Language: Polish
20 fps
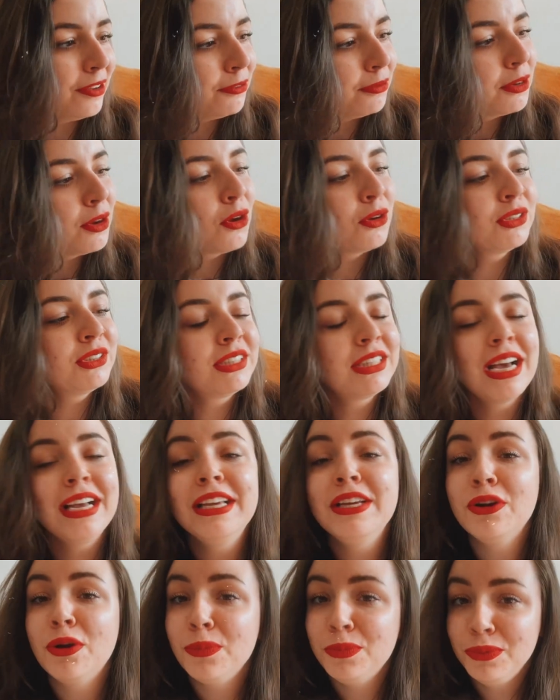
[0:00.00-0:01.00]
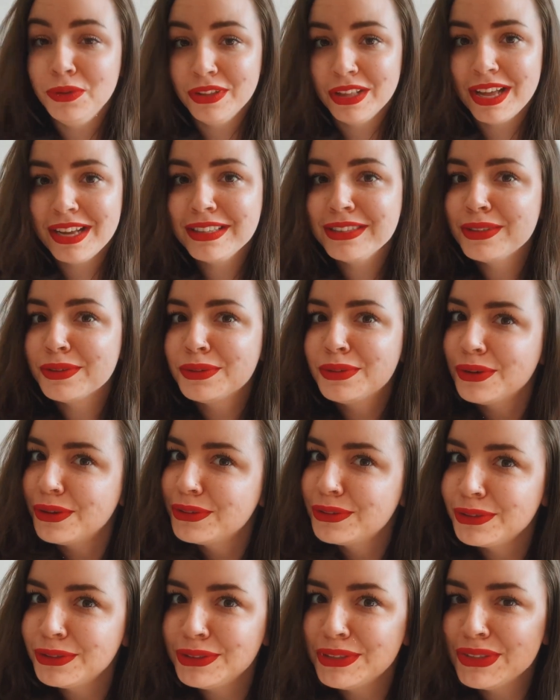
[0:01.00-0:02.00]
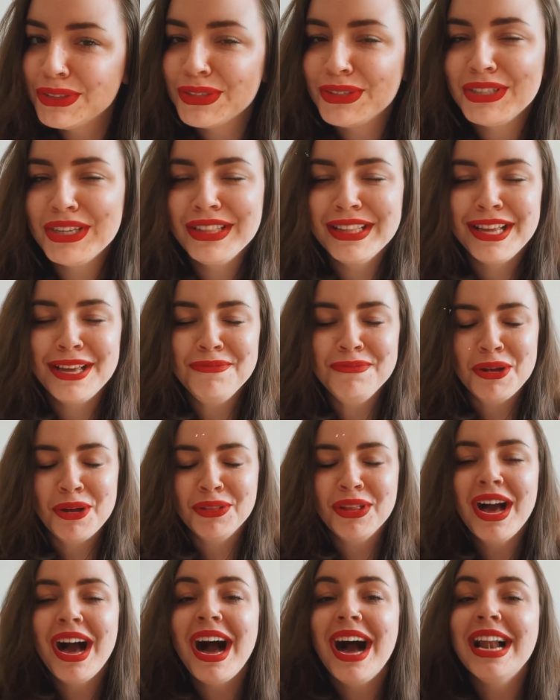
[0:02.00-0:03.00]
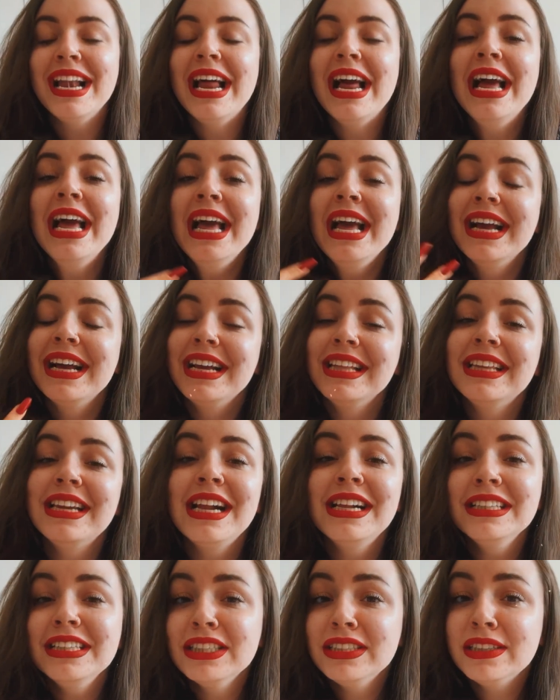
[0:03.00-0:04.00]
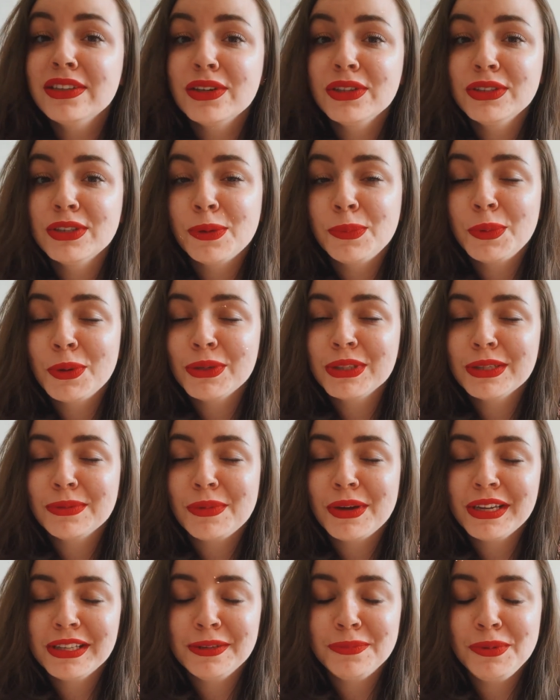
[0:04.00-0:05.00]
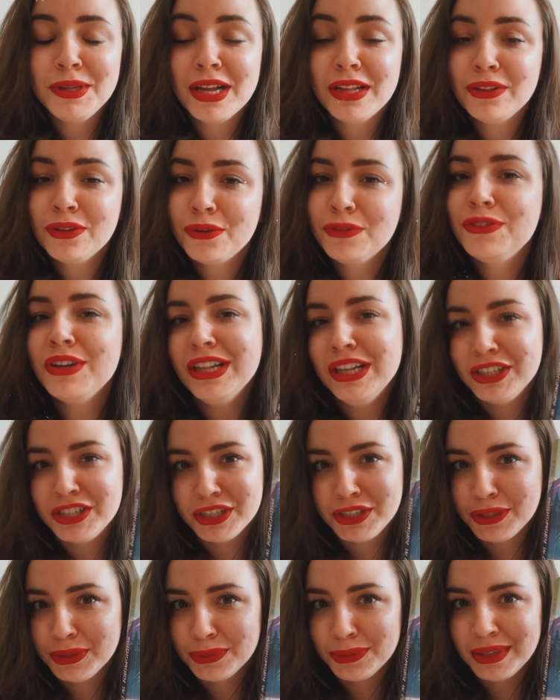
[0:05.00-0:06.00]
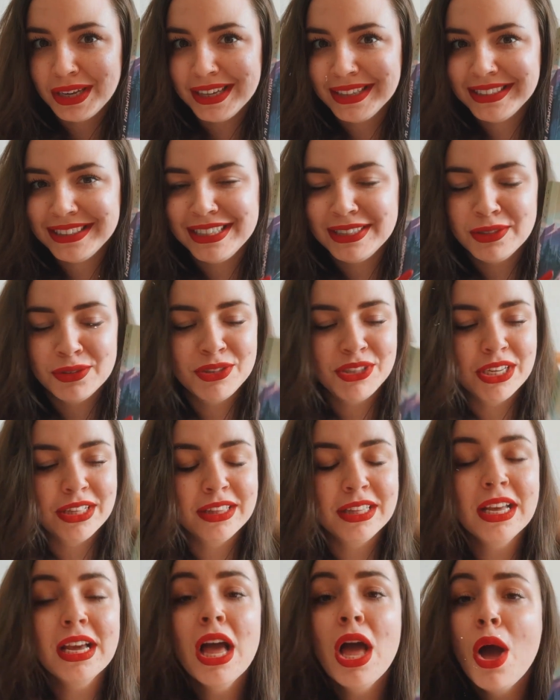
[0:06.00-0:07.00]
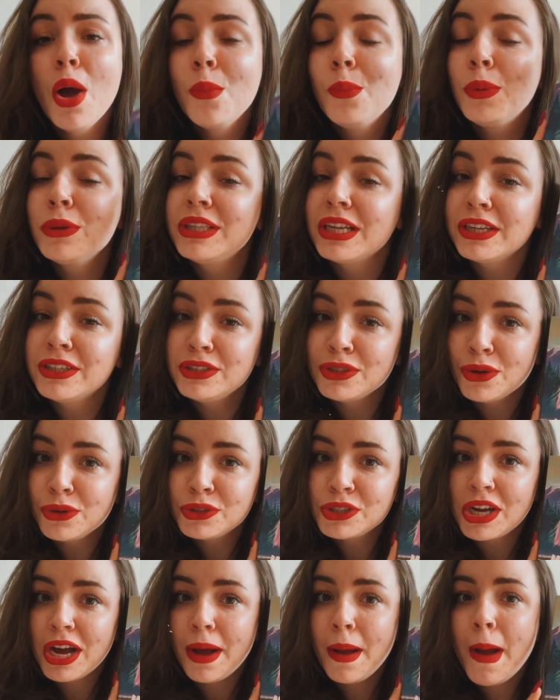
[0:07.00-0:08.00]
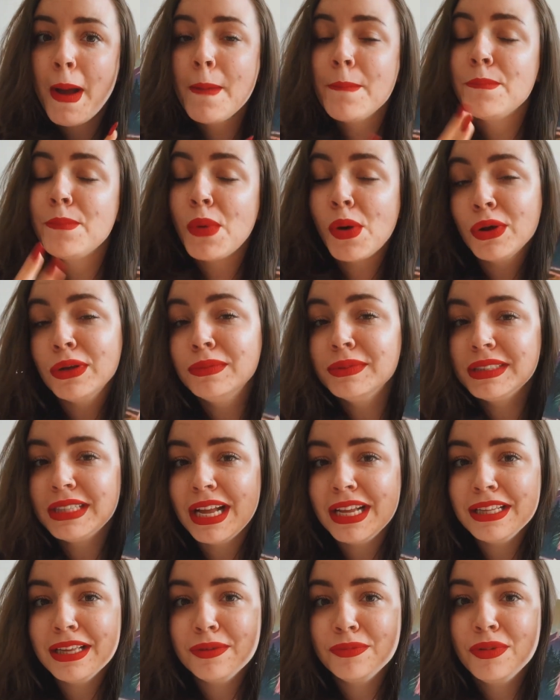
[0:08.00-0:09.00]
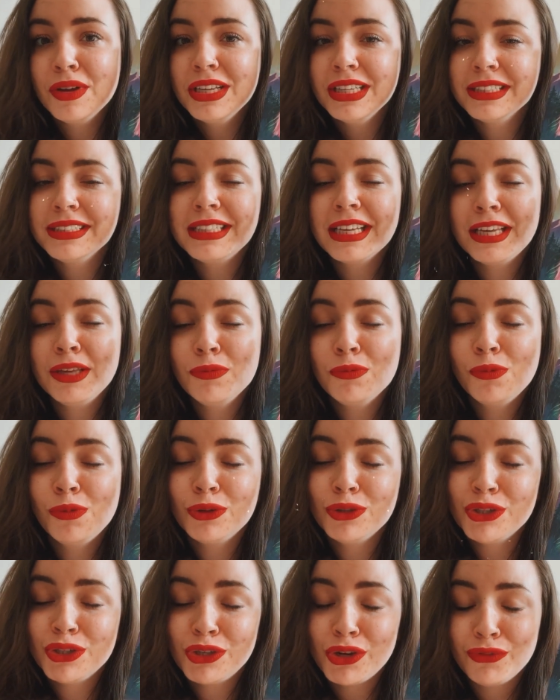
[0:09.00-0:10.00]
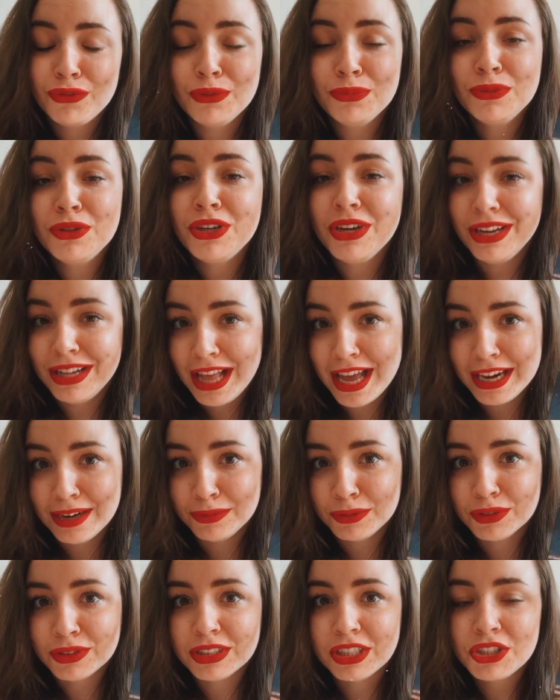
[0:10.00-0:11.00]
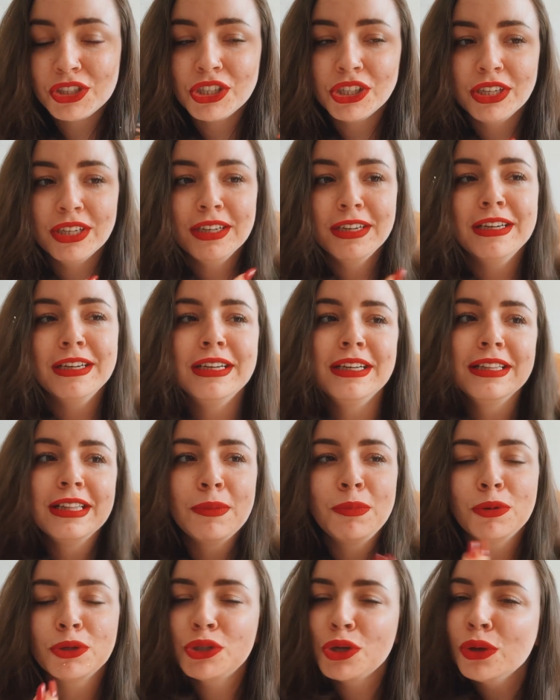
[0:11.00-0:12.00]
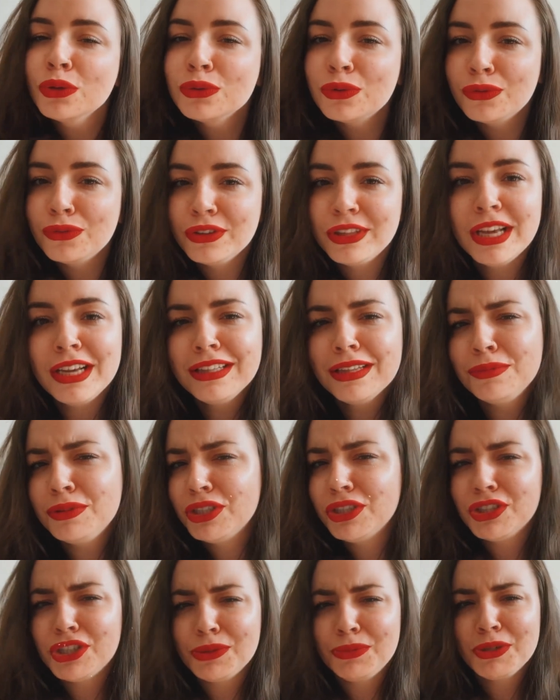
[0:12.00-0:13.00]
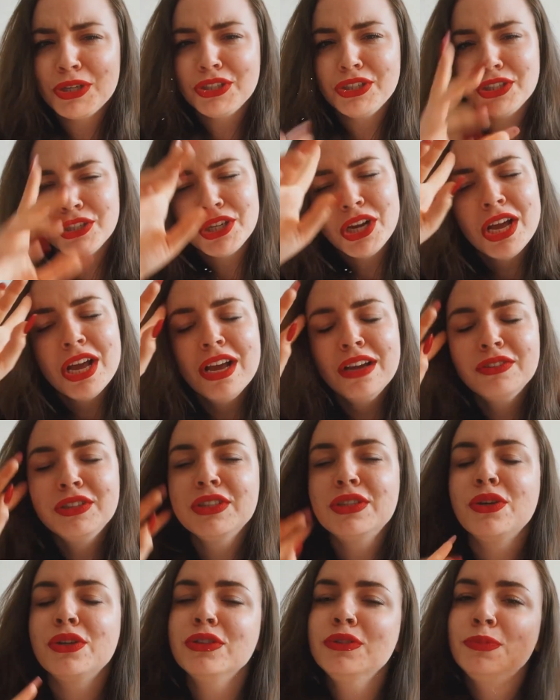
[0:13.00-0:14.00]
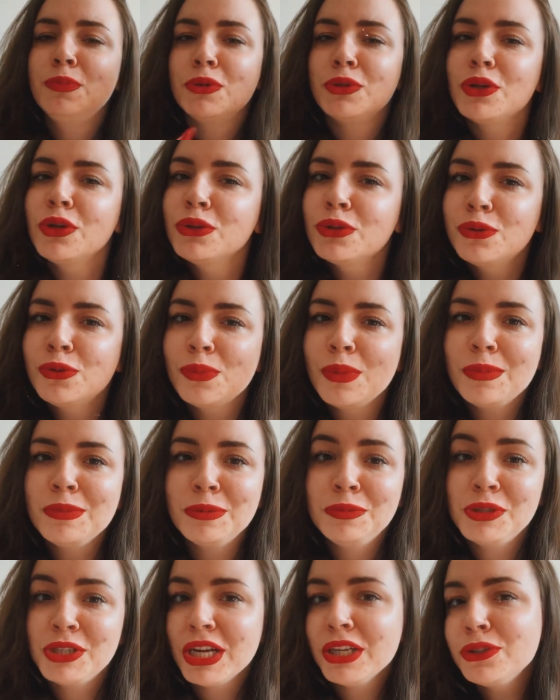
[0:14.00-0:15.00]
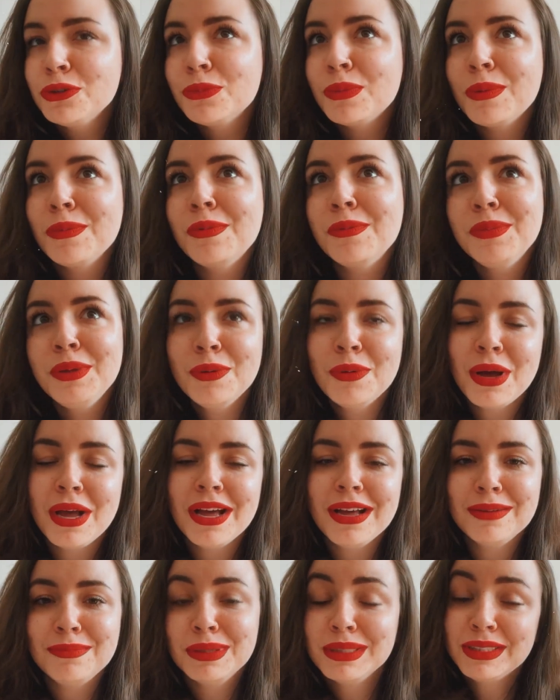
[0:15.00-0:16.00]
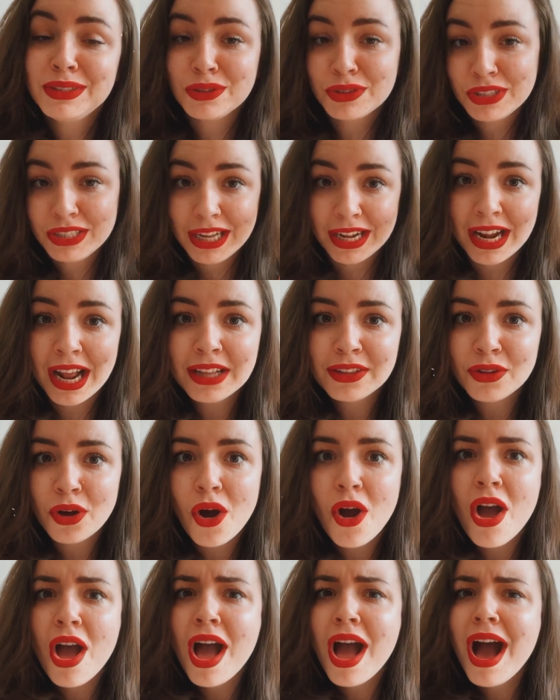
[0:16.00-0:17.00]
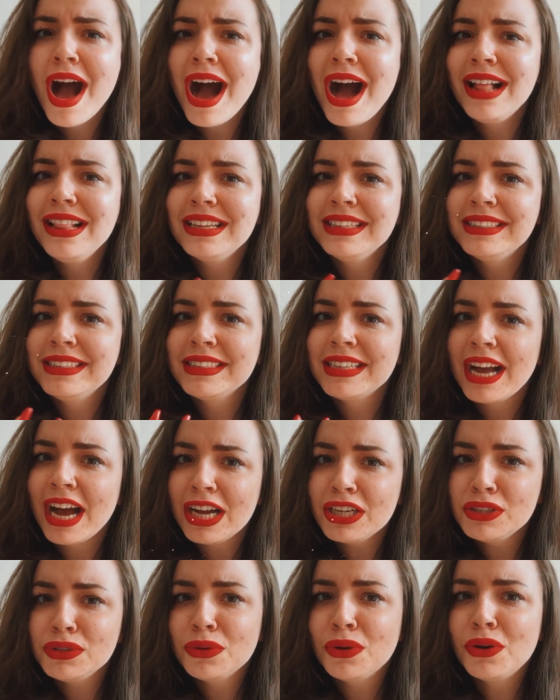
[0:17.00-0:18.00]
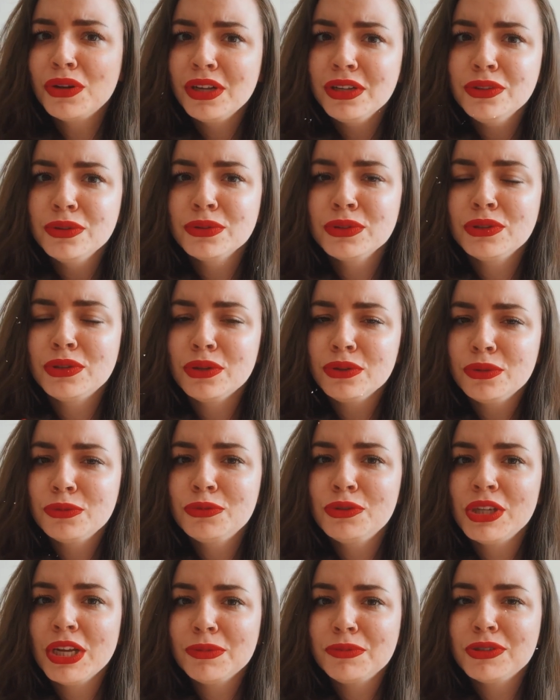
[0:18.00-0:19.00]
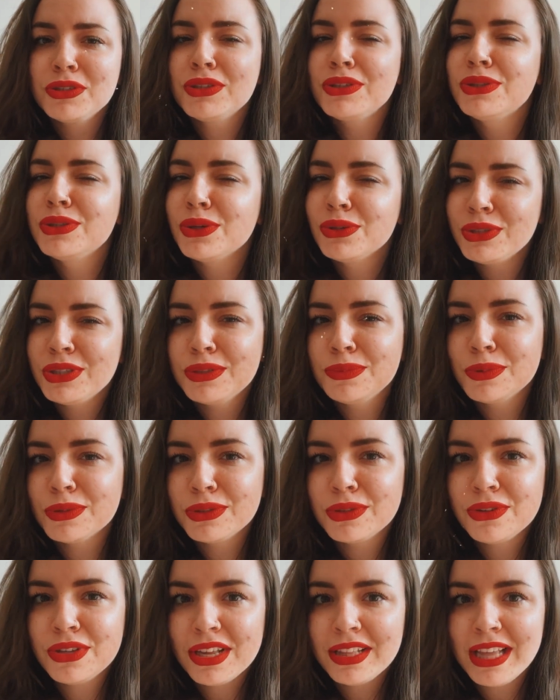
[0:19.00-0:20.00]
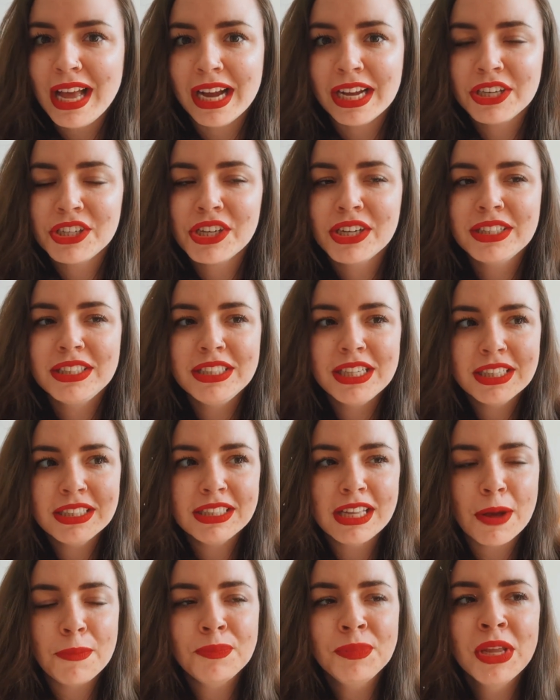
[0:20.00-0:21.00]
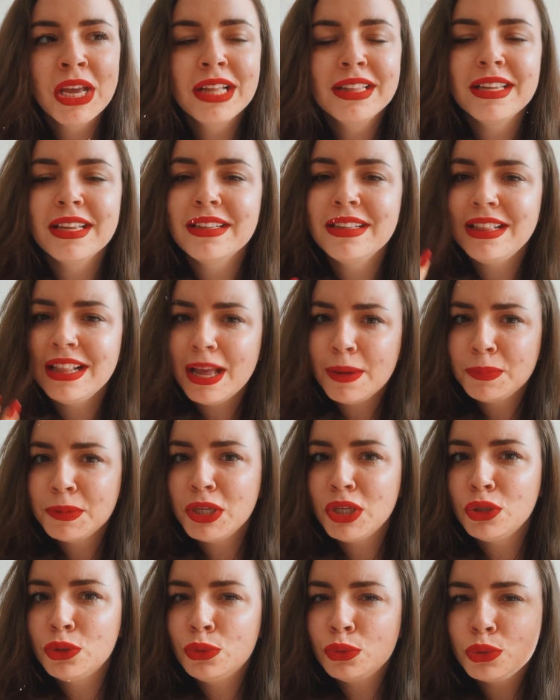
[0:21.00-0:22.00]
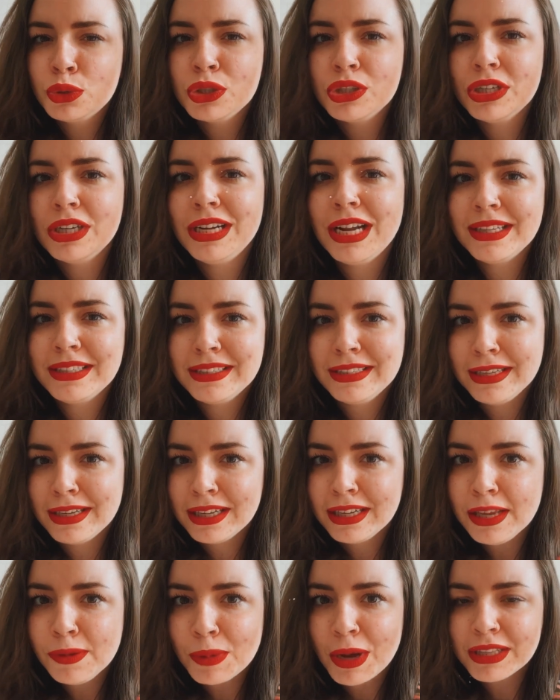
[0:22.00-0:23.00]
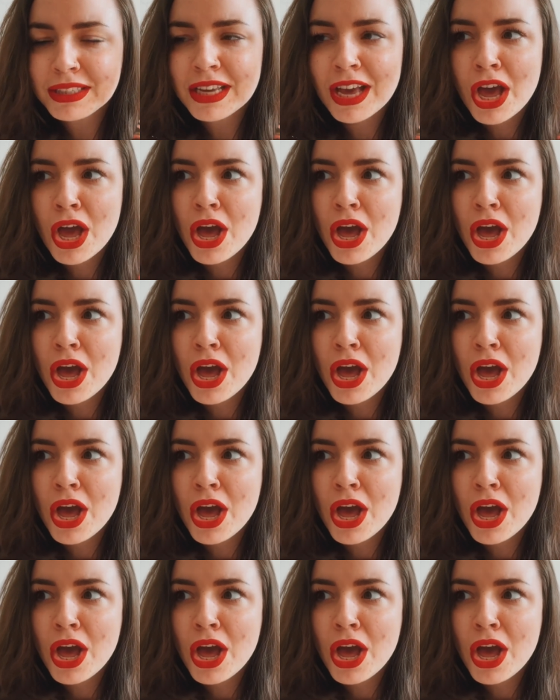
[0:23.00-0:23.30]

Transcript: Kostka i Robina i są to dość niecodzienne imiona, ale generalnie jeśli chodzi o prozę Marty Bijan, to wiele rzeczy tutaj jest niecodziennych, bo ta książka moim zdaniem jest takim młodzieżowym thrillerem, to znaczy na początku wydaje nam się, że przecież wszystko jest w porządku, mamy przyjaciół, mamy miłe, beztroskie lato, ale z każdą kolejną stroną czujemy, że coś jest mocno nie tak, że gdzieś tam ten lepki, duszny, letni klimat